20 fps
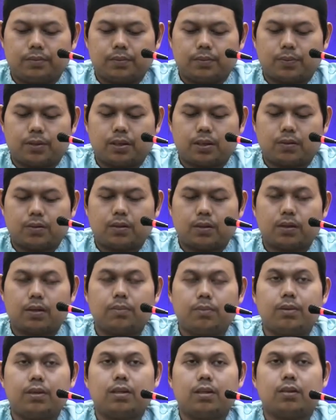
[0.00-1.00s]
Pada keluarga
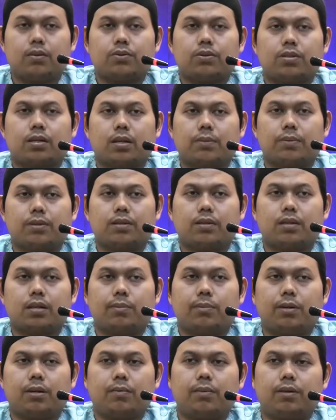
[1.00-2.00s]
beliau,
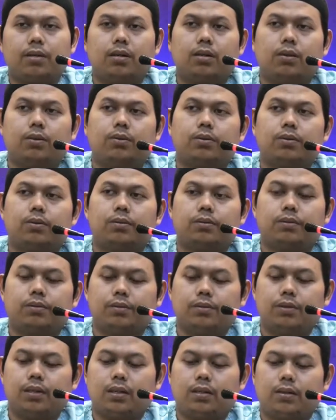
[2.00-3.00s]
sahabat-sahabat beliau
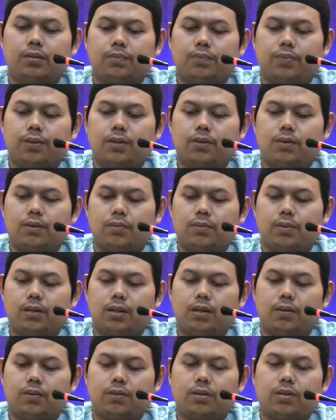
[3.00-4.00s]
dan pengikut
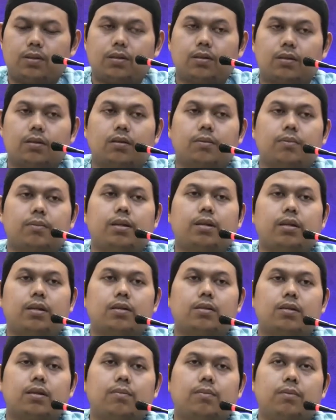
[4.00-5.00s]
beliau yang istiqamah dari
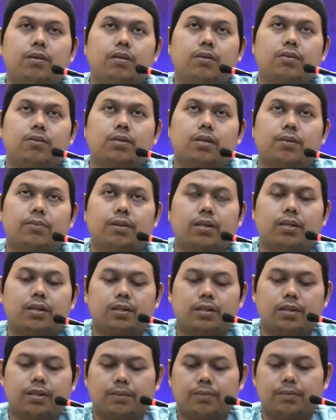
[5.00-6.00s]
silam beliau sampai
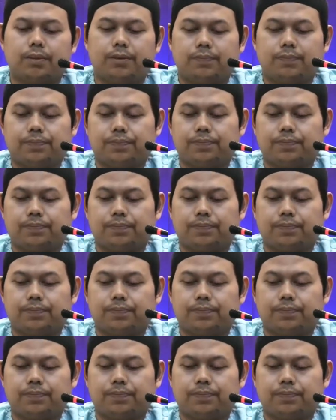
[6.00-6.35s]
hari kiamat.